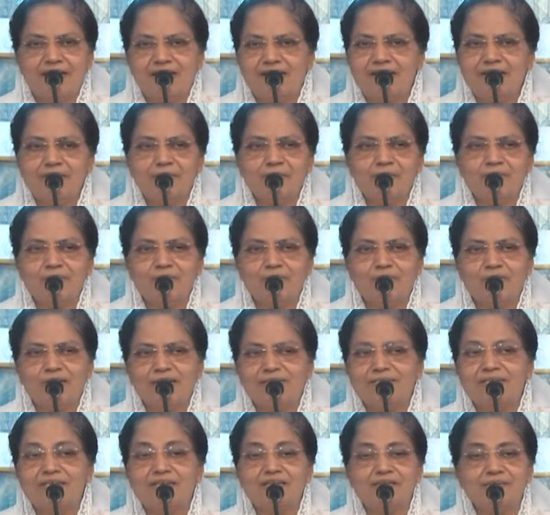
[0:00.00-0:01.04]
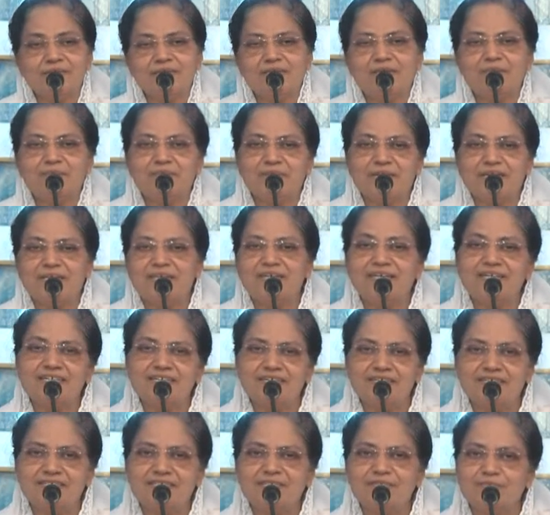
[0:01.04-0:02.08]
అరణ్యంలో ఒక దినమంతా ప్రయాణం
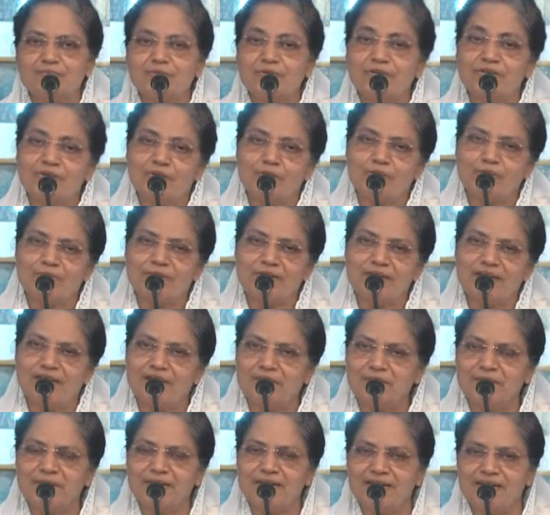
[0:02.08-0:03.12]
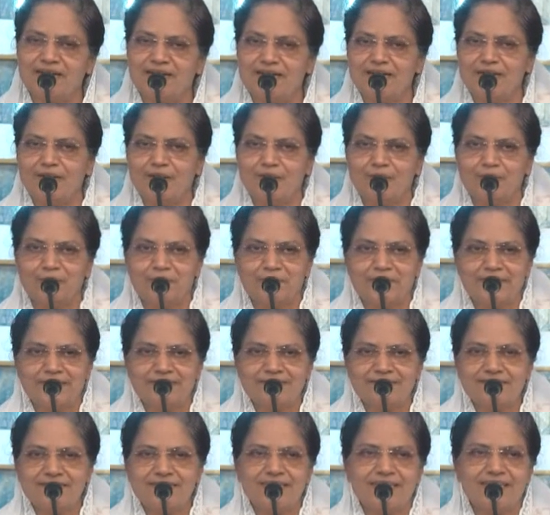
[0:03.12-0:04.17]
చేసి పోయి లోపలికి వెళ్ళిపోయినాడు అరణ్యం లోపలి
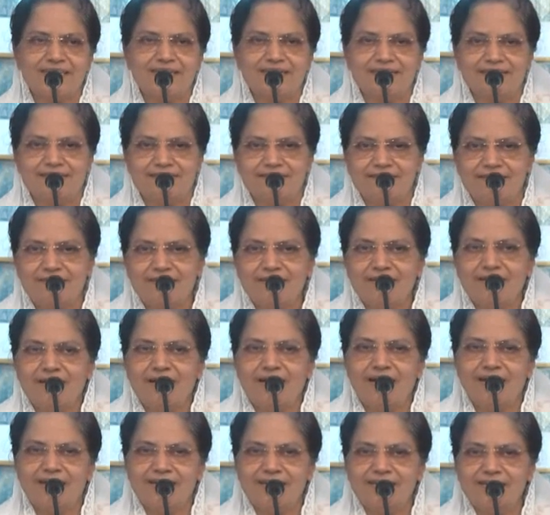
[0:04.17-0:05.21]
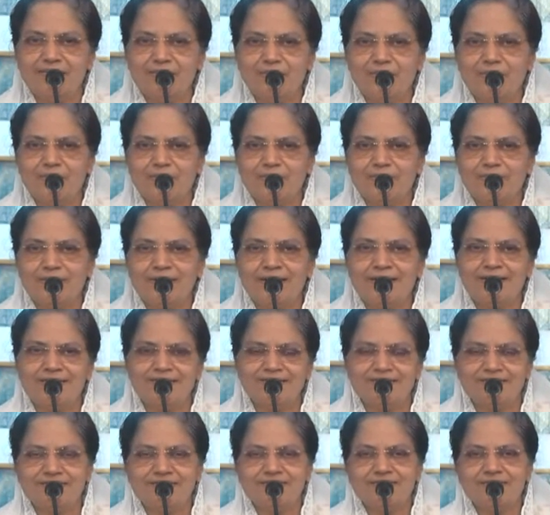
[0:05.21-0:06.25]
చిక్కటి అరణ్యంలో
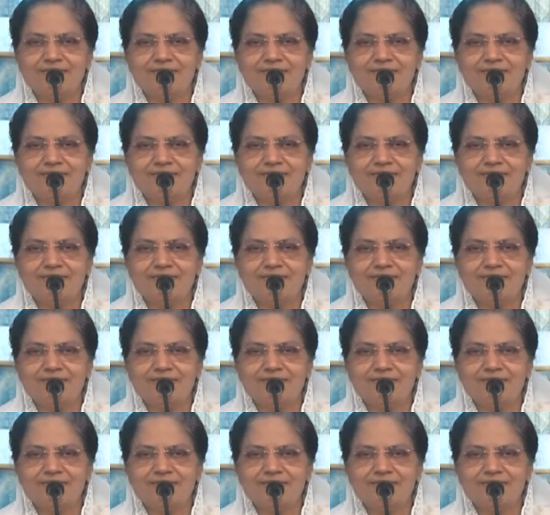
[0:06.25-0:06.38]
ఉన్నాడు